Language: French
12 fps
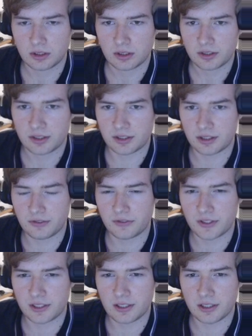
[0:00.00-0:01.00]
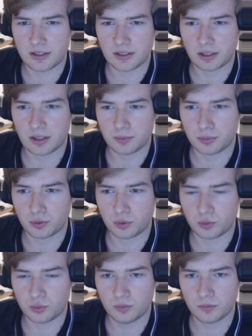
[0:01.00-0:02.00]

C'est difficile à dire là pour le coup.